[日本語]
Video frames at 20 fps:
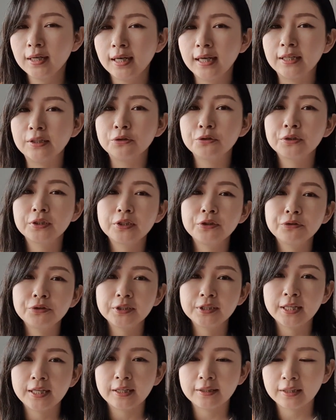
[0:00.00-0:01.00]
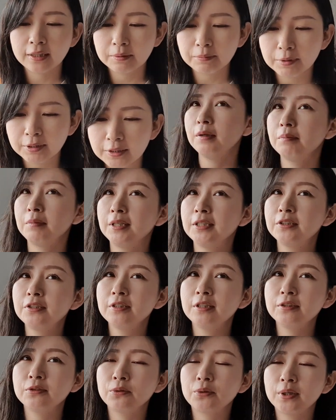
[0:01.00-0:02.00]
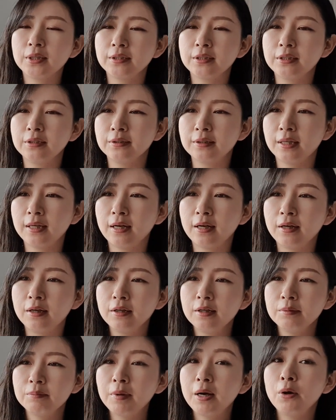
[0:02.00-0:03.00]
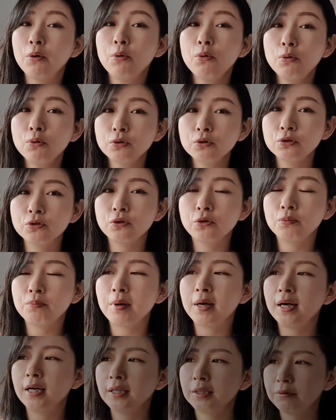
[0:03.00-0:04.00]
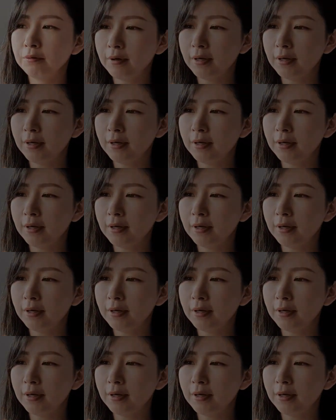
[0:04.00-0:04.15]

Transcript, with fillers: え抜き打ちでやってきます、まあ、いつやるのかって言ったら、まあ、多くの場合